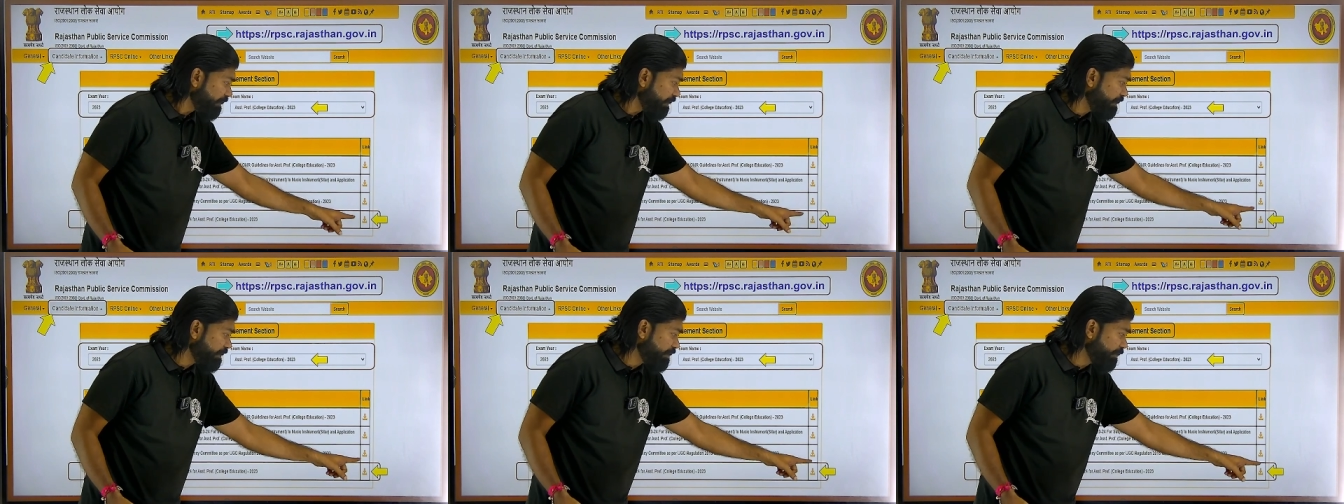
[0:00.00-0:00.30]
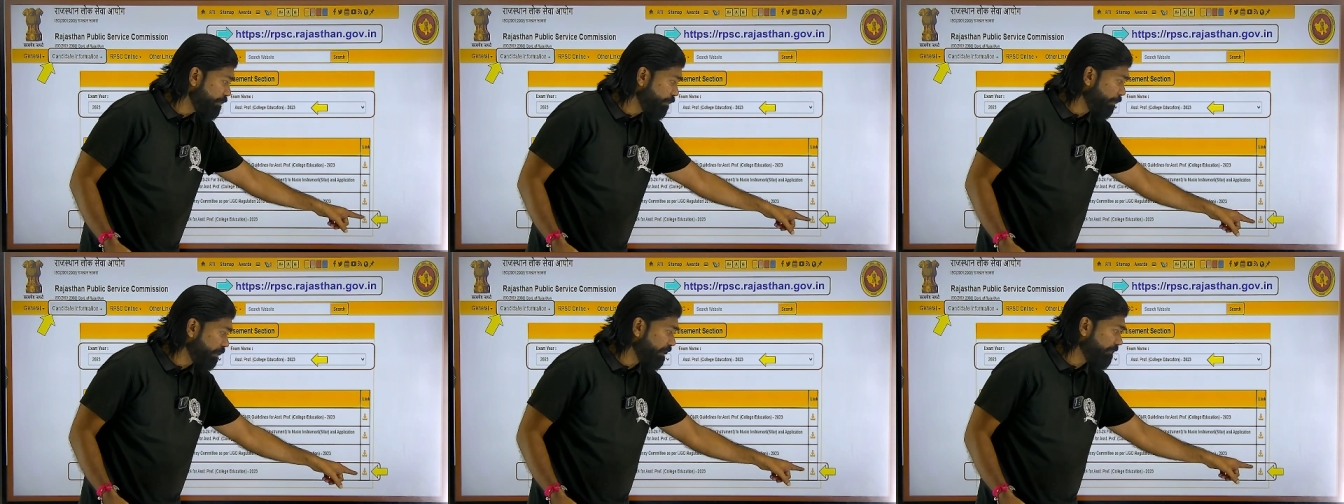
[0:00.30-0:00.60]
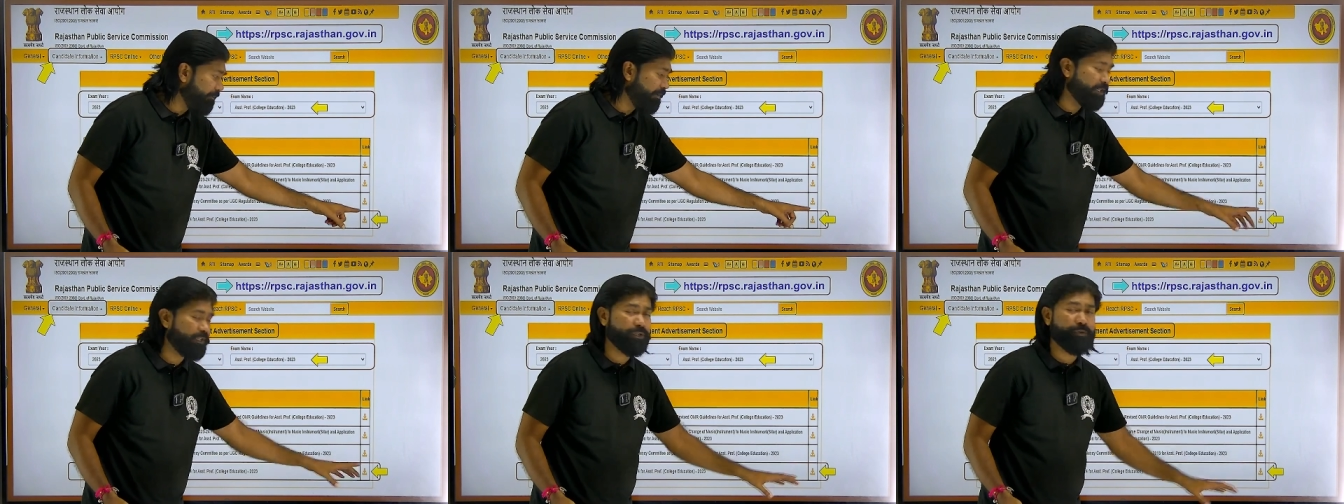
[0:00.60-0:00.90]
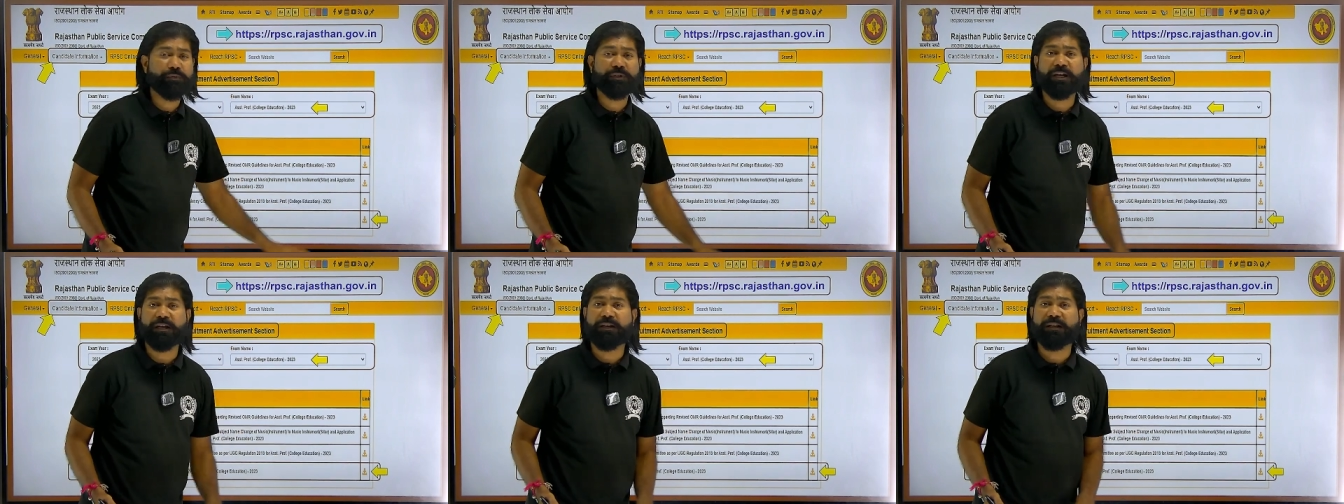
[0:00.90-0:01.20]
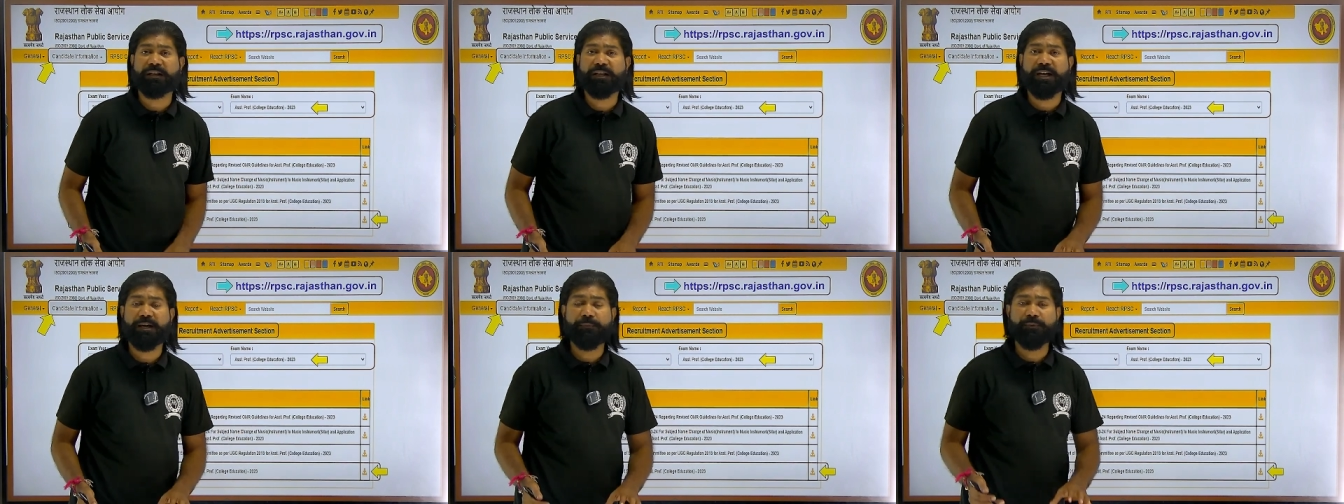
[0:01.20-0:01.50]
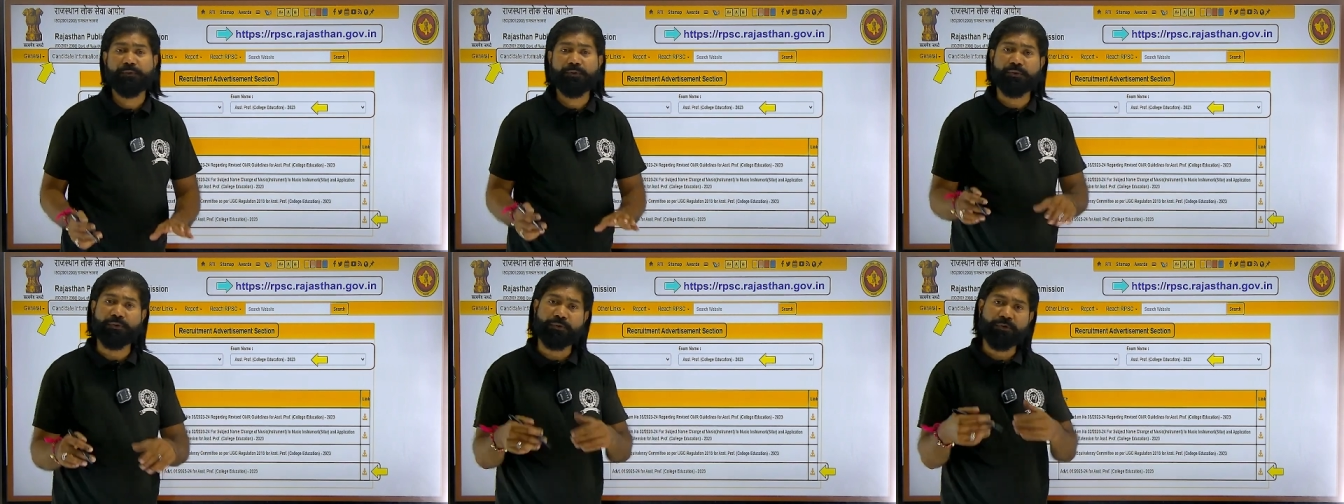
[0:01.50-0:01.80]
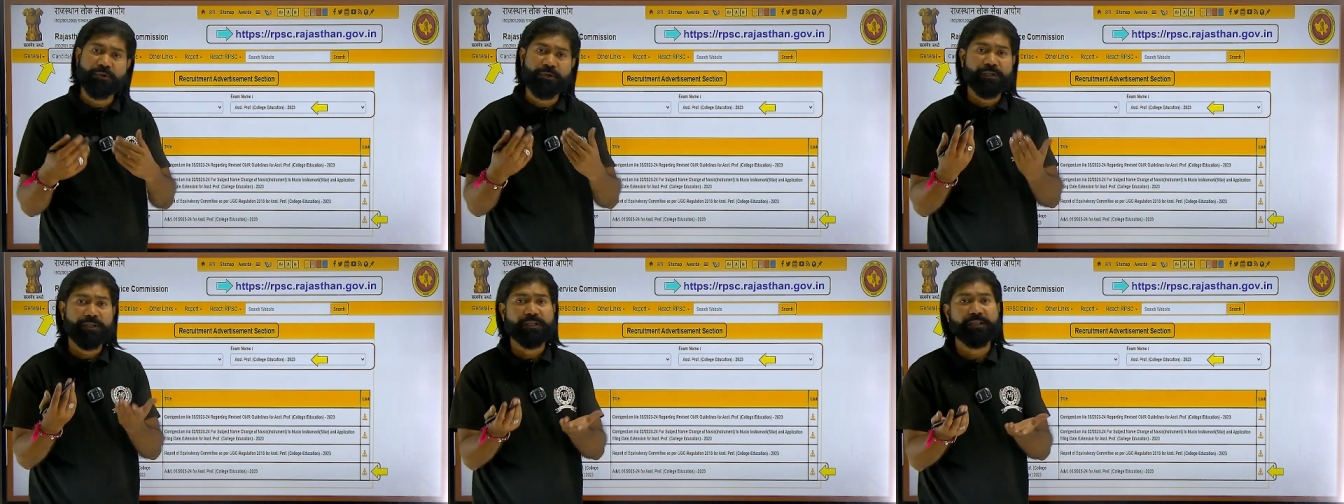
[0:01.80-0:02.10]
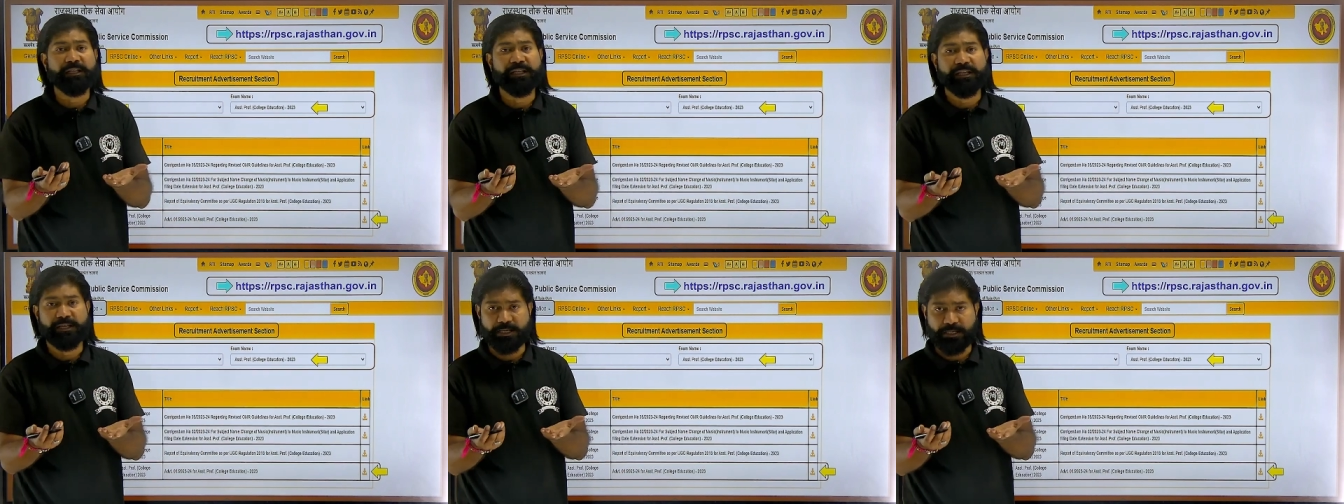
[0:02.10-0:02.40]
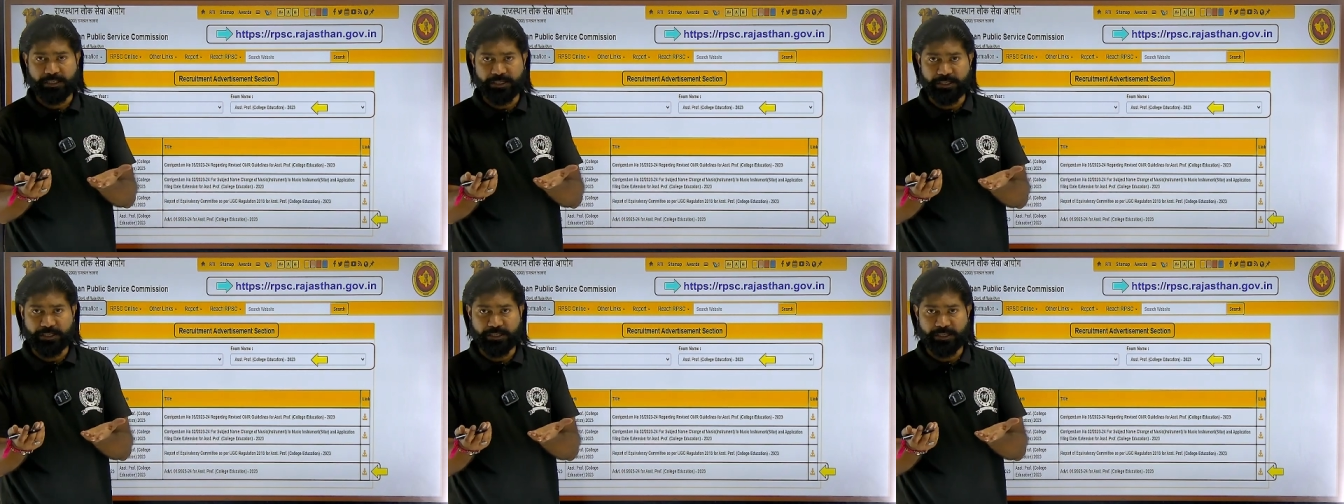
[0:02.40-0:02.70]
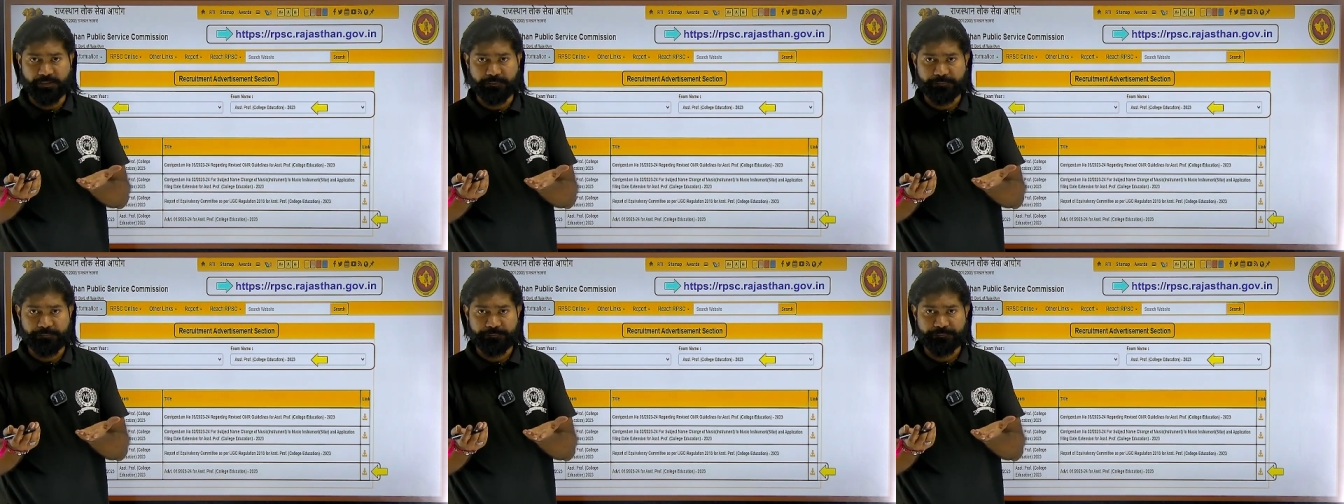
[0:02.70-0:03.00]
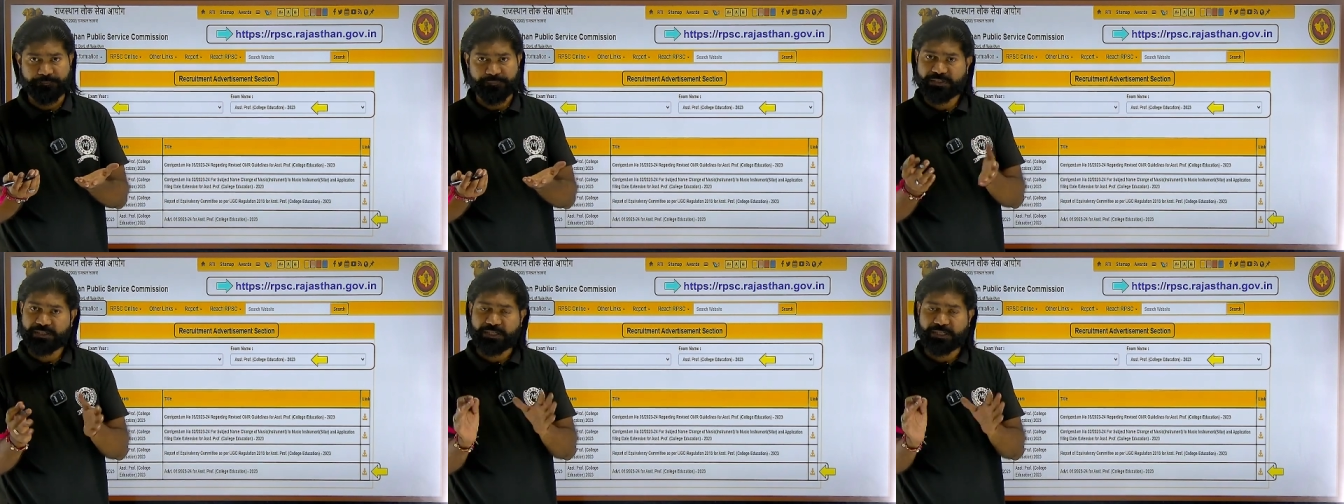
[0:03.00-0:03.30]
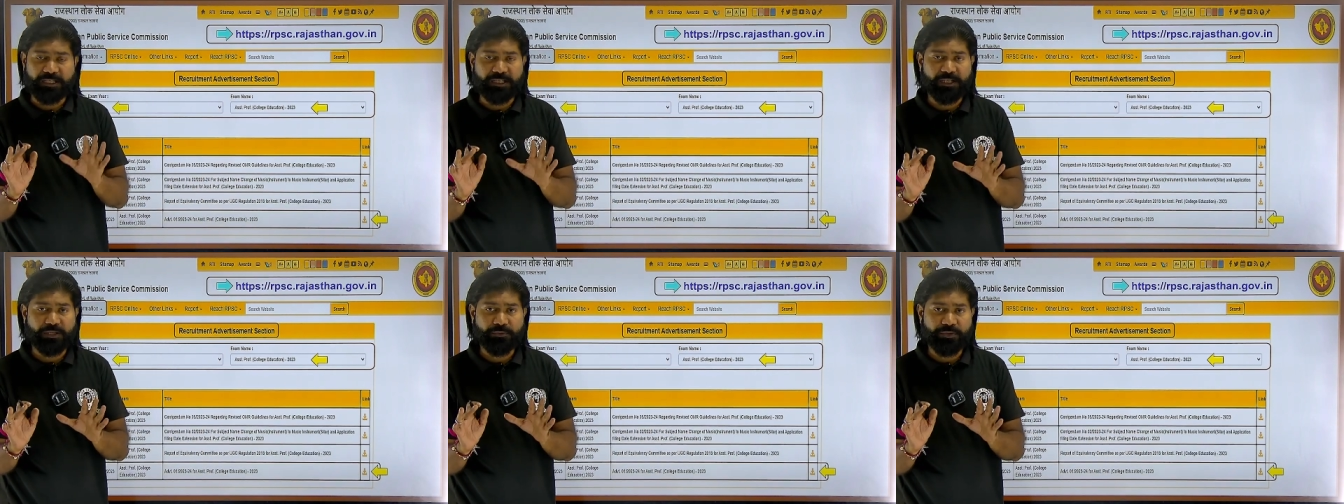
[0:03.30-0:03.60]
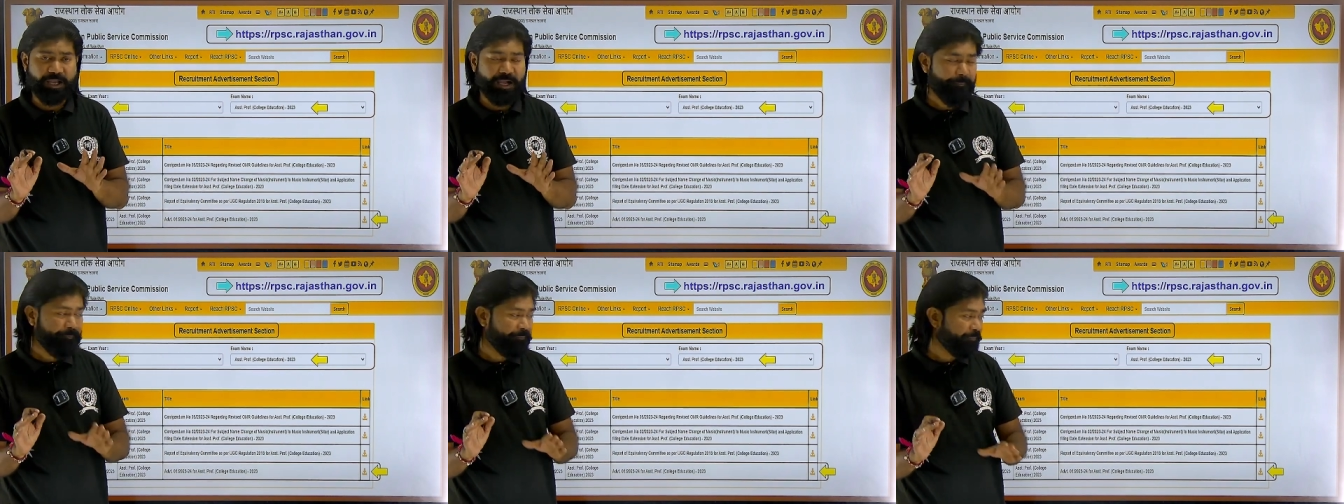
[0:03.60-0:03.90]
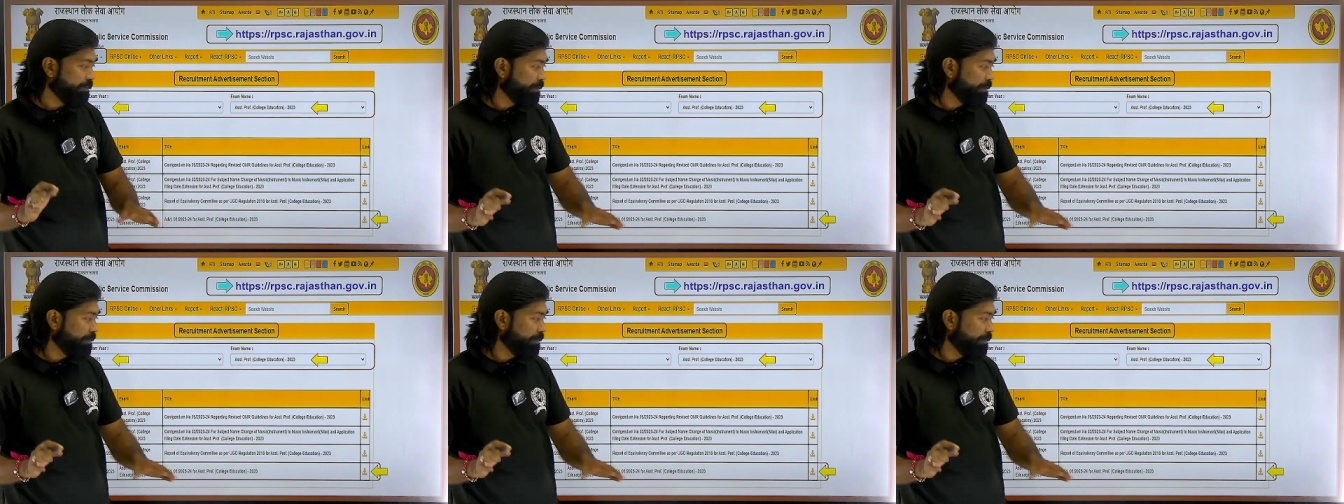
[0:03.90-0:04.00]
इस नोटिफिकेशन को क्या करना है आपको निकाल लेना है क्लियर हो गया